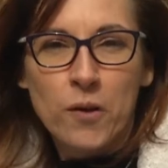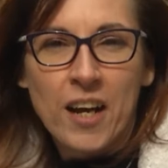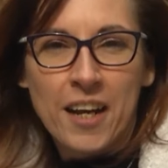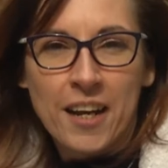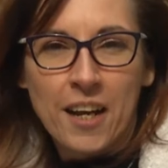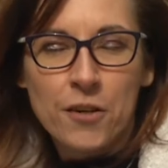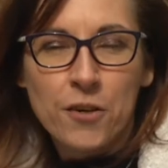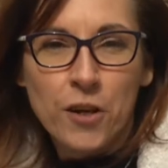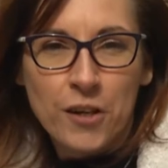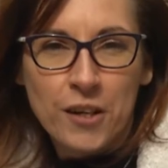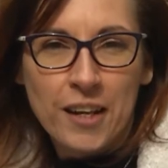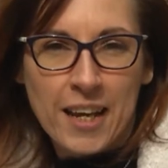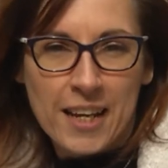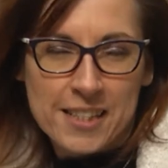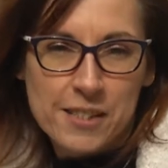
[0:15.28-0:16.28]
Kanal
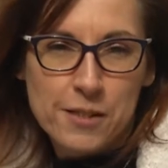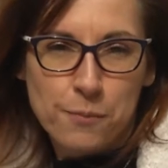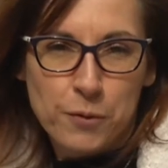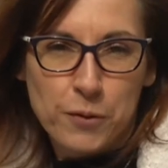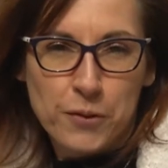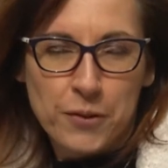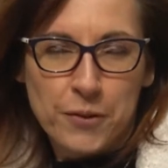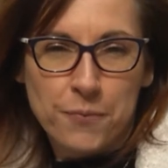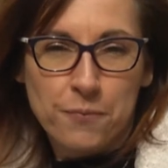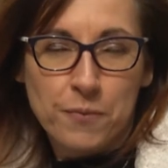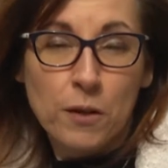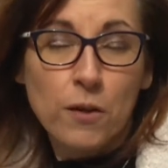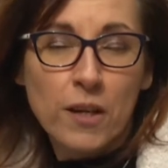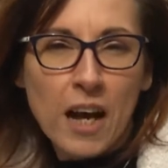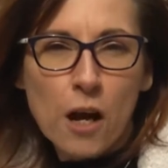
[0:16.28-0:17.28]
9 Erzgebirge.
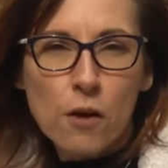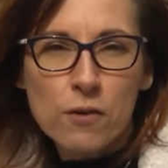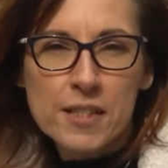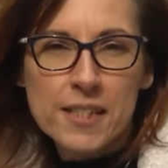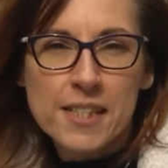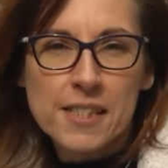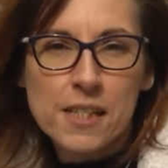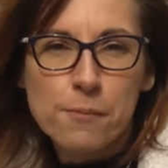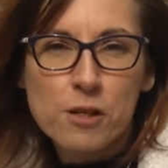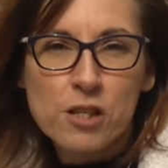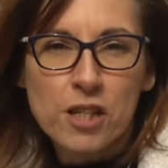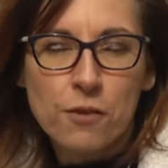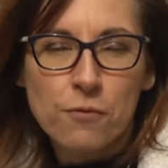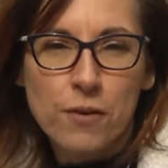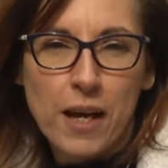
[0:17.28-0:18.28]
Glück auf aus der
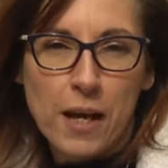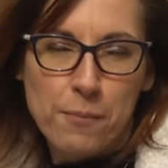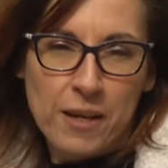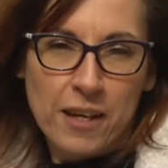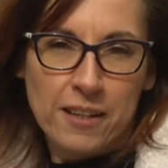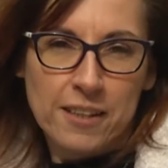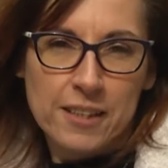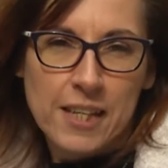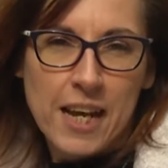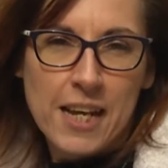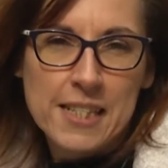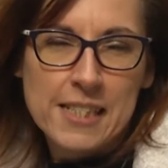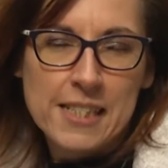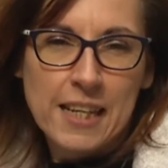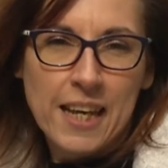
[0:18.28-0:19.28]
Silberstadt Freiberg. Ich
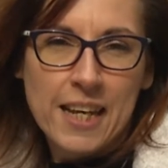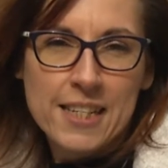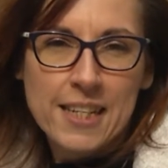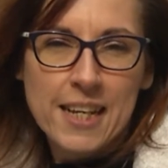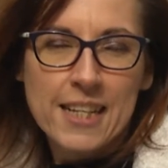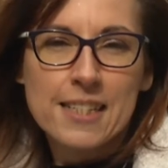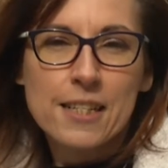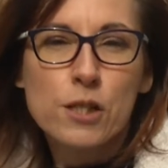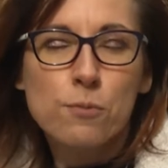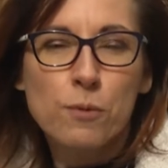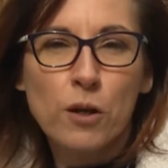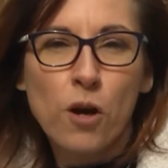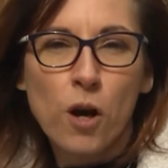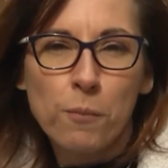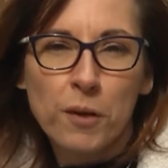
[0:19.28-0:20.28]
heiße Sie recht herzlich
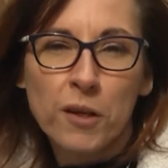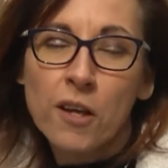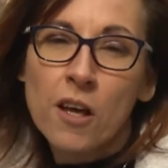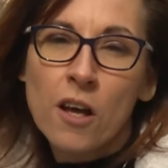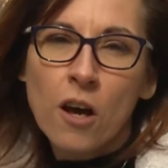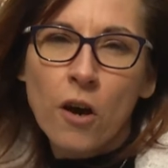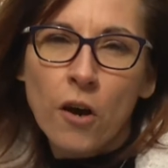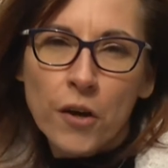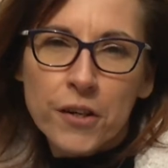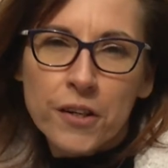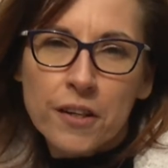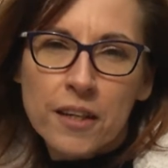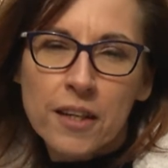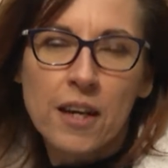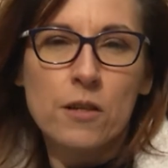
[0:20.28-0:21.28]
willkommen heute
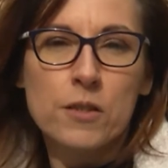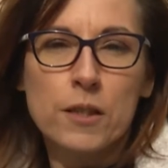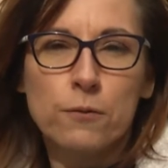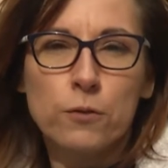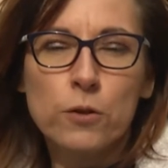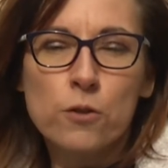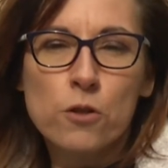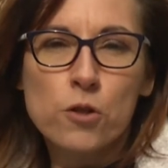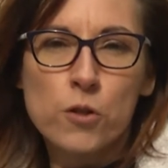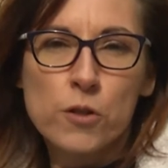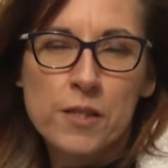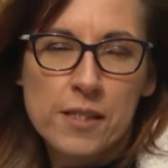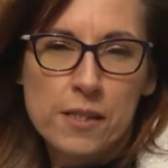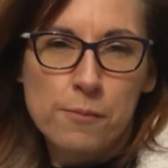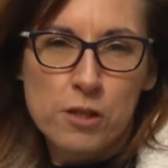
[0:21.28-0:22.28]
hier aus der
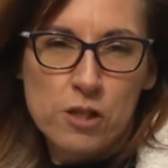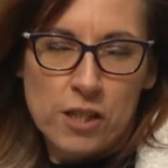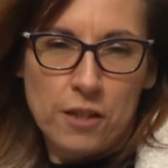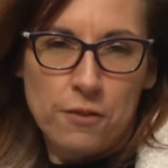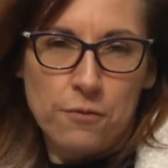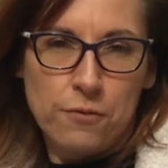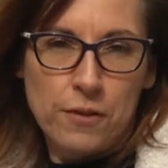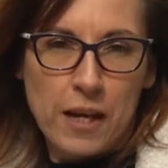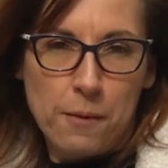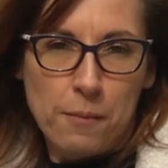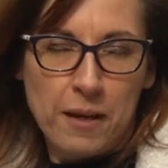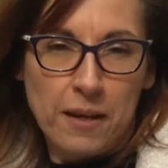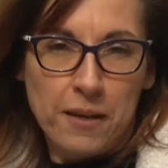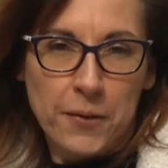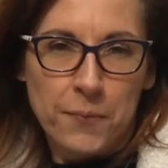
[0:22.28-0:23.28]
wunderschönen Silberstadt
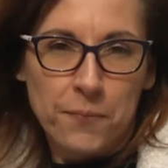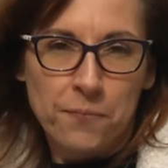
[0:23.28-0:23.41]
Freiberg.